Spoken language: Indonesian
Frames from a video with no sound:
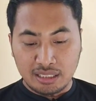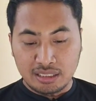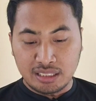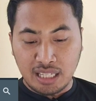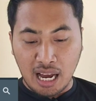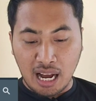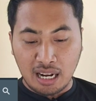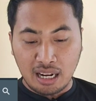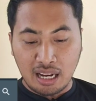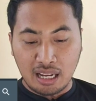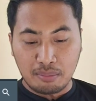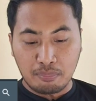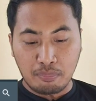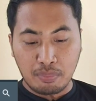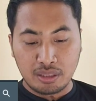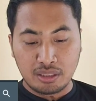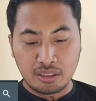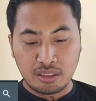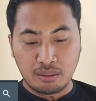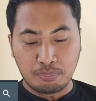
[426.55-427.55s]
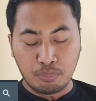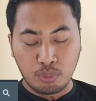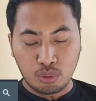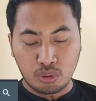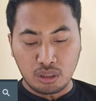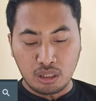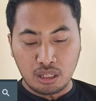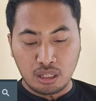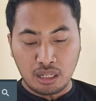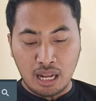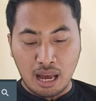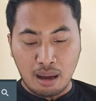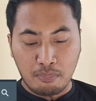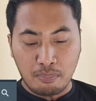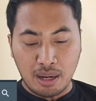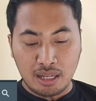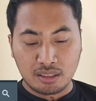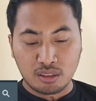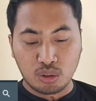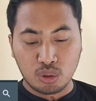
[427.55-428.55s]
Jangan menyebut
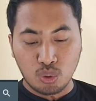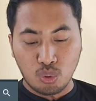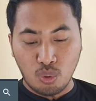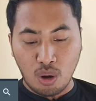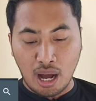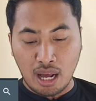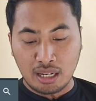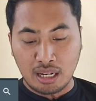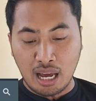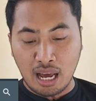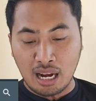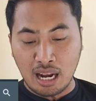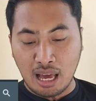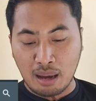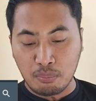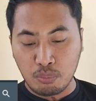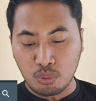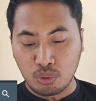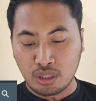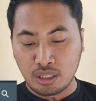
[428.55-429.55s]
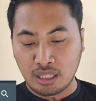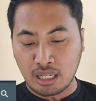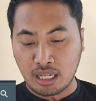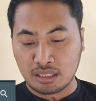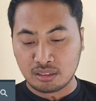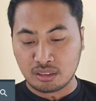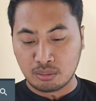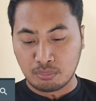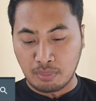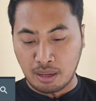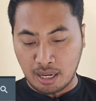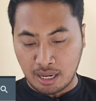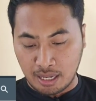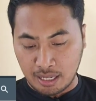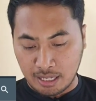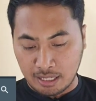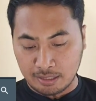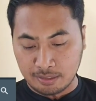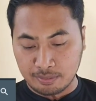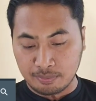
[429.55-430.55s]
nama Tuhan Allahmu dengan
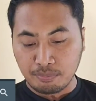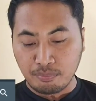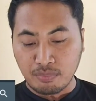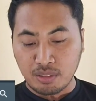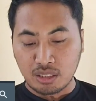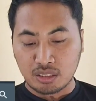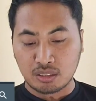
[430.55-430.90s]
sembarangan